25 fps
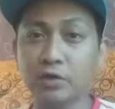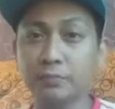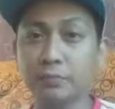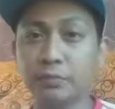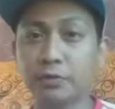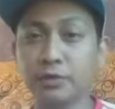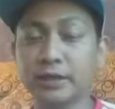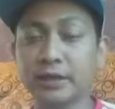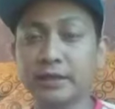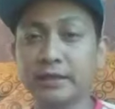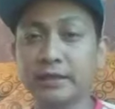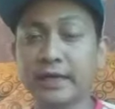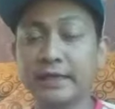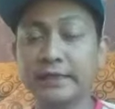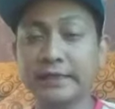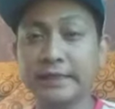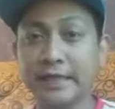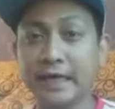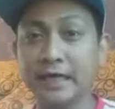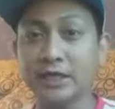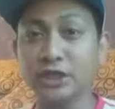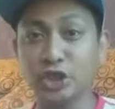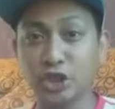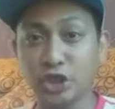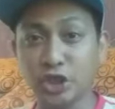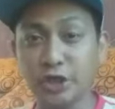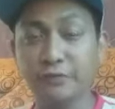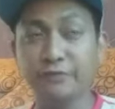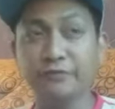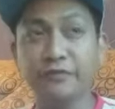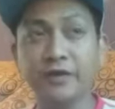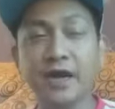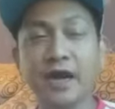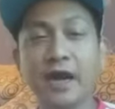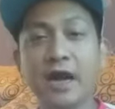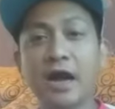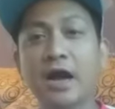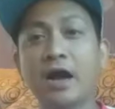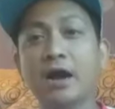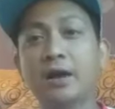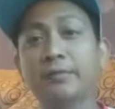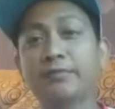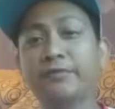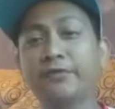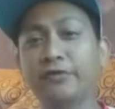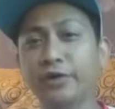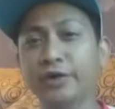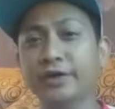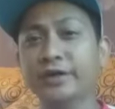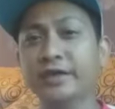po natin na-achieve ang
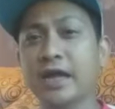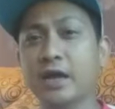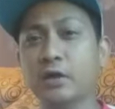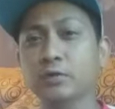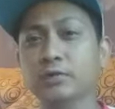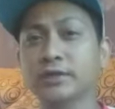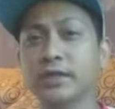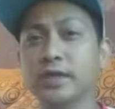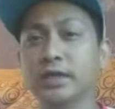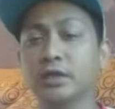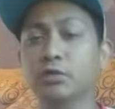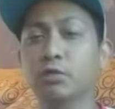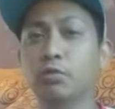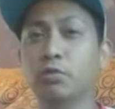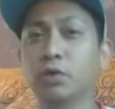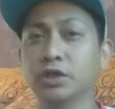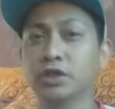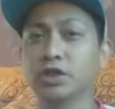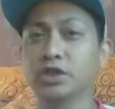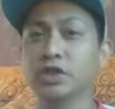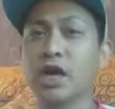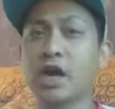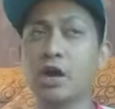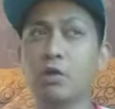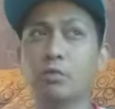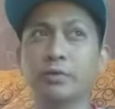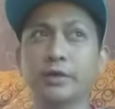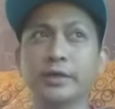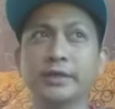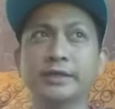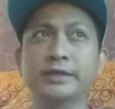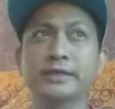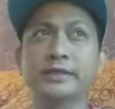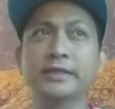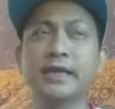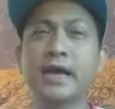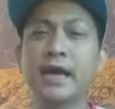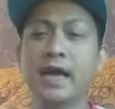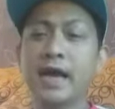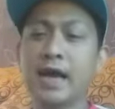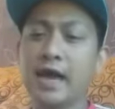4,000 watch hours.